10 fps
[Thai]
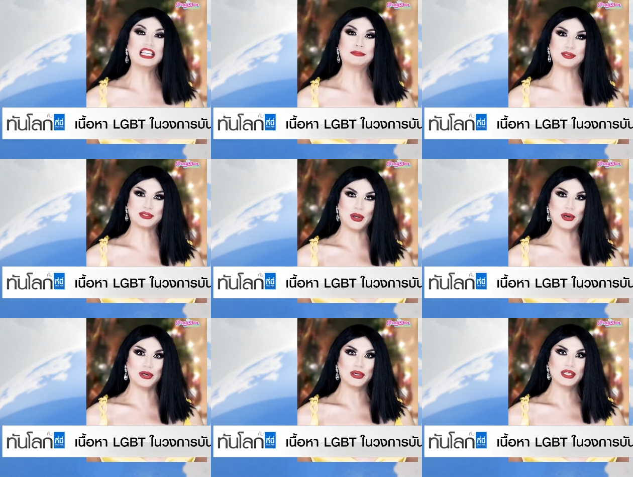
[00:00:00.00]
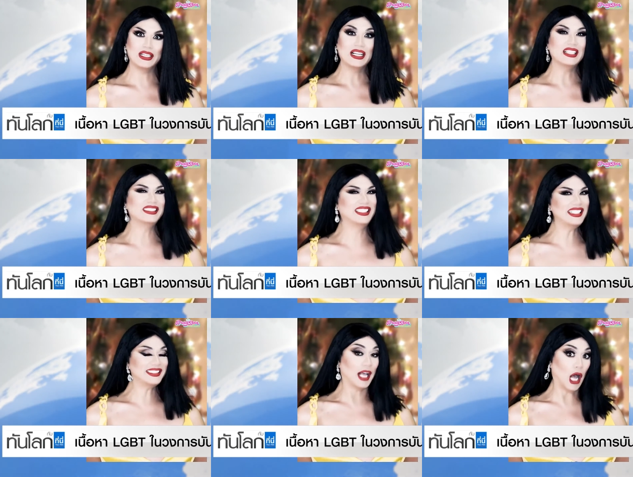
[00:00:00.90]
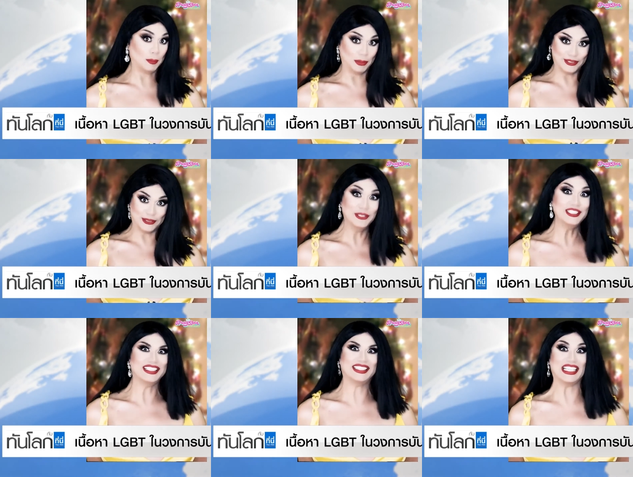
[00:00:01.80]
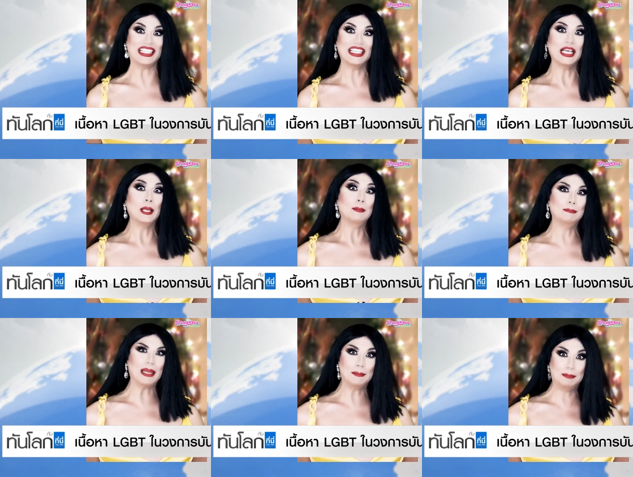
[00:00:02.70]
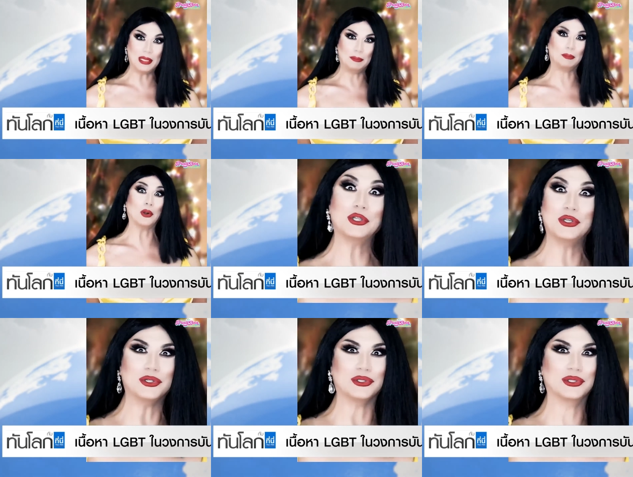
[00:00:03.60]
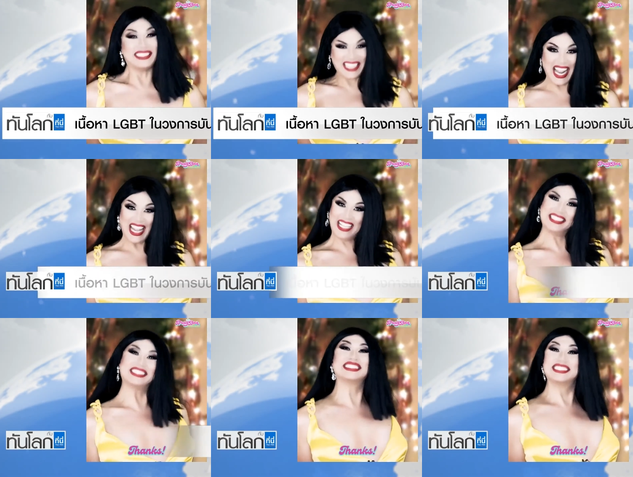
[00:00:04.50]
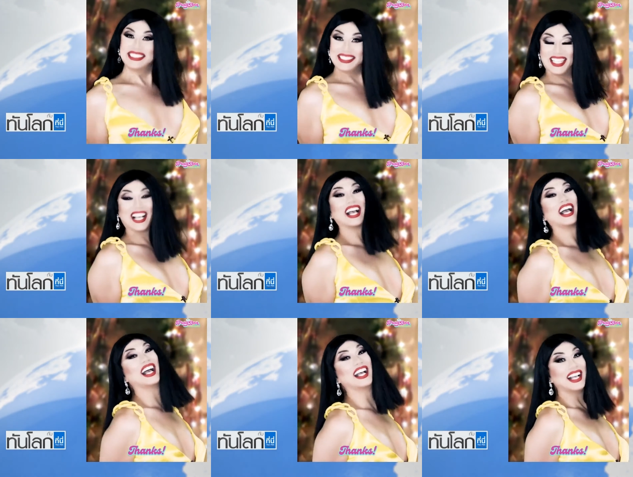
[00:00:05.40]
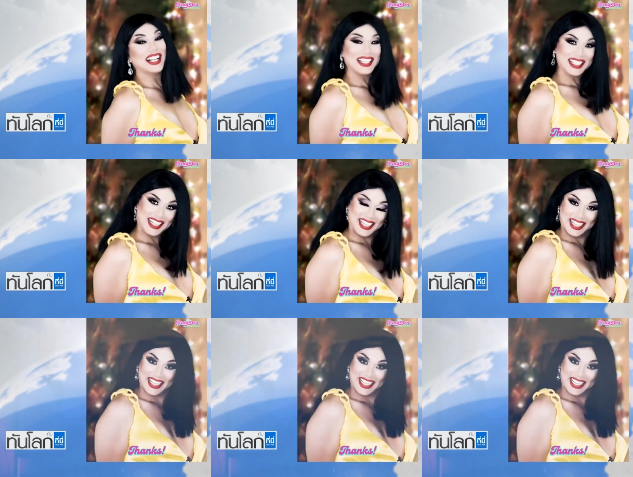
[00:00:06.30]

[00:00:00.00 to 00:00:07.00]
ตื่นเต้นแล้วก็ประกาศว่าเปิดออดิชั่นแล้วจนถึงสิ้นเดือนนี้ค่ะ และนั่นก็คือสิ่งที่เป็น